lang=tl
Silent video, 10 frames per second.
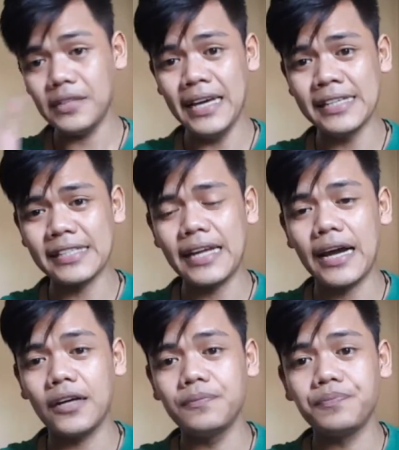is
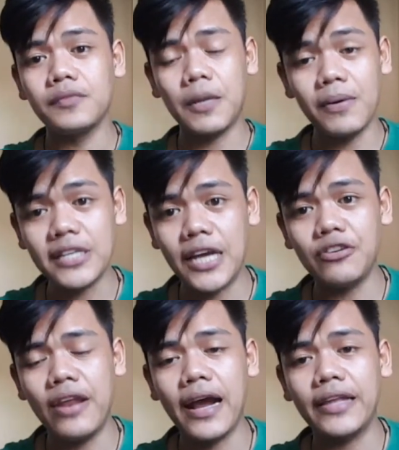nag
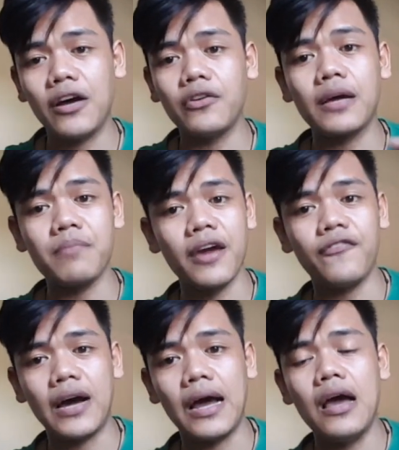nagpa-schedule na agad ako ng
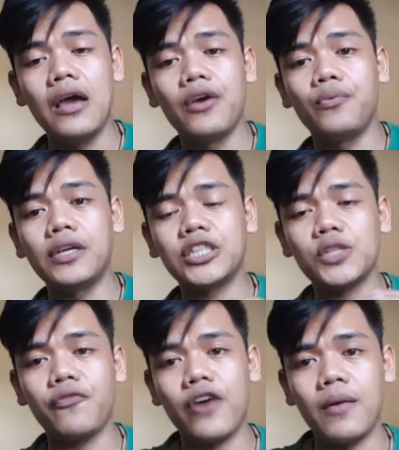MEFA which is
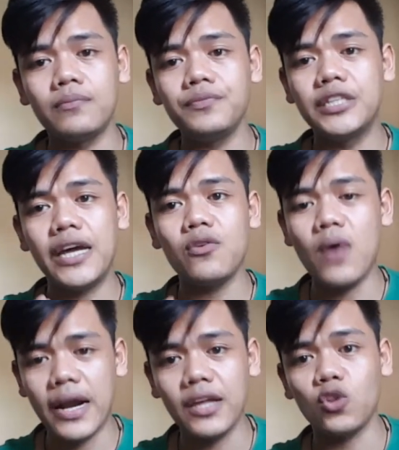from
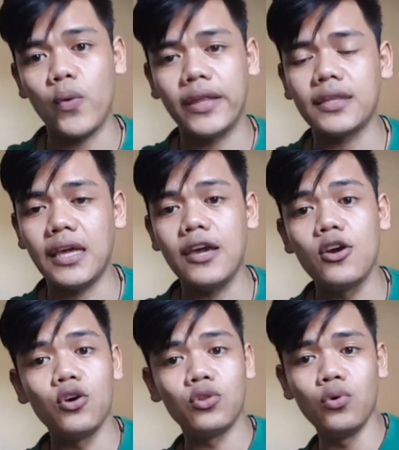January 20
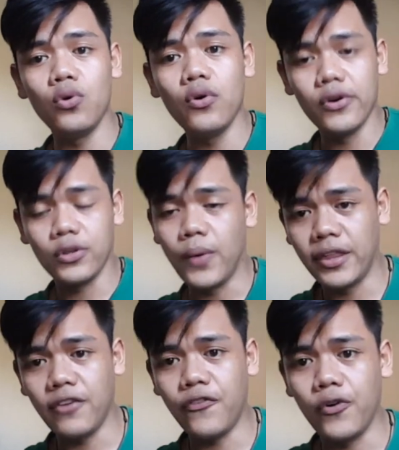to
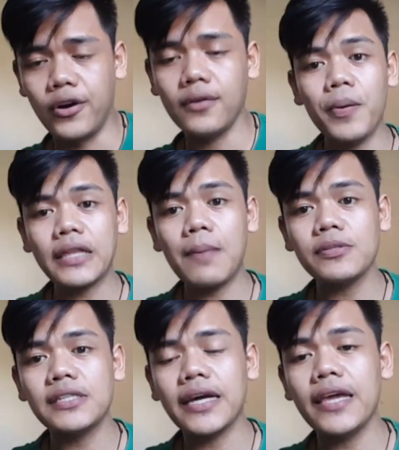24.
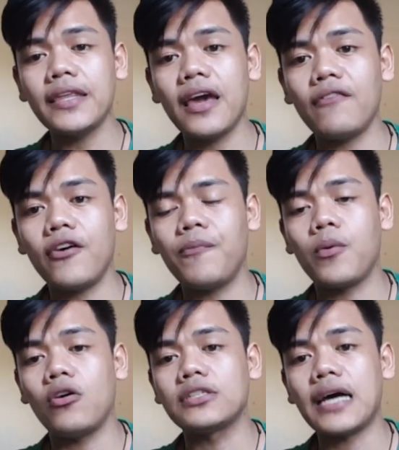Pagtapos ng ATFF
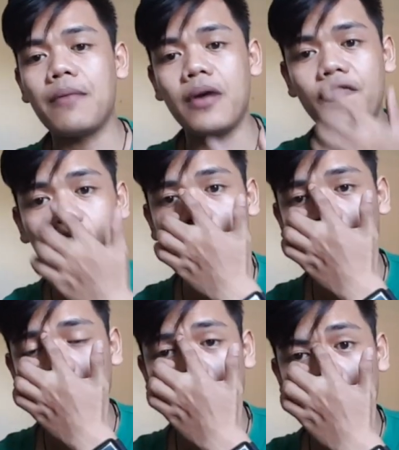ko sa Kamepa ko,
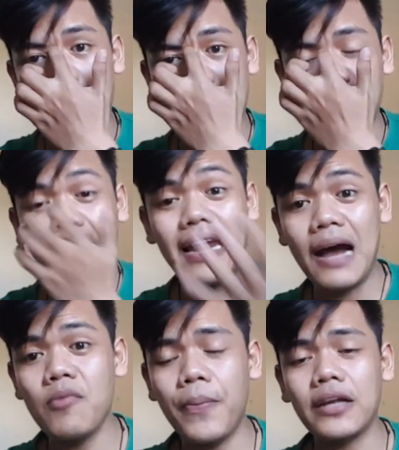um,
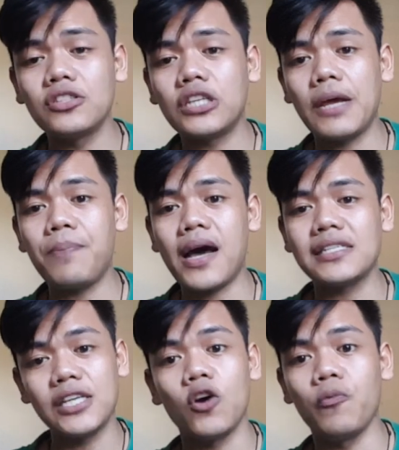kailangan mo pa rin siya
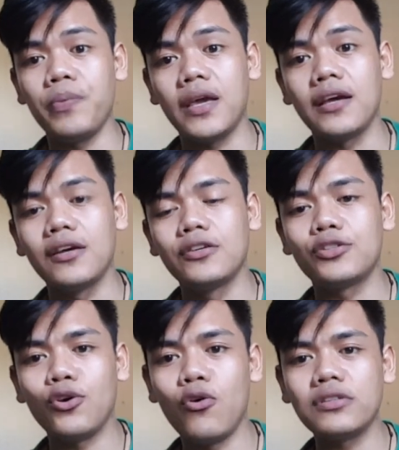ipa-COP.
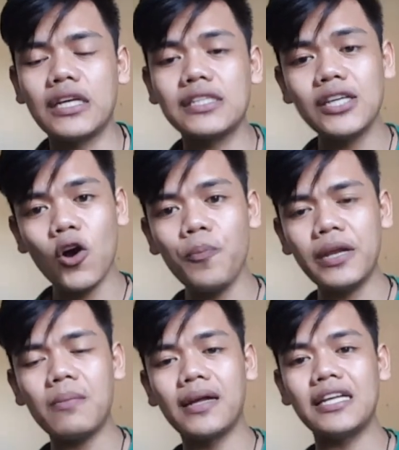So sa COP
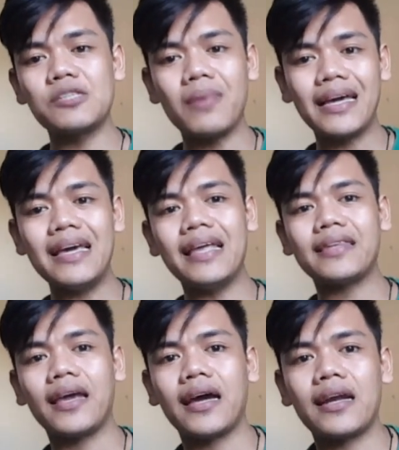naman is
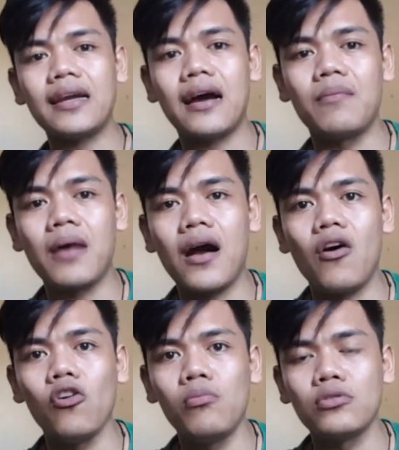maghihintay ka rin ng mga
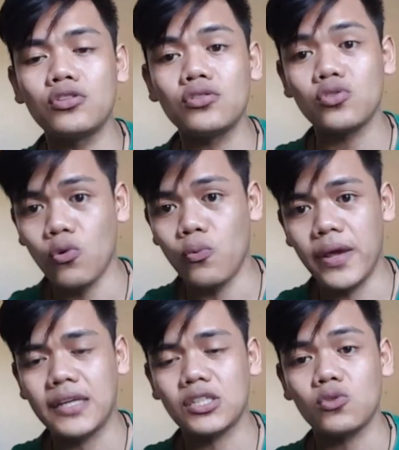almost 2
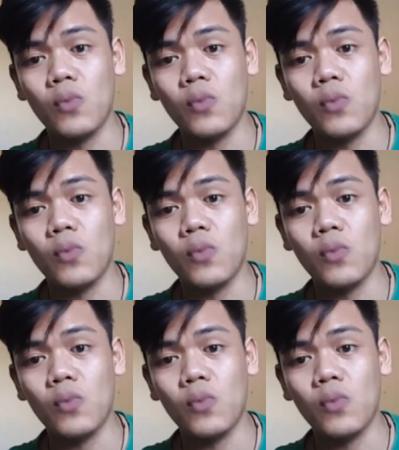weeks,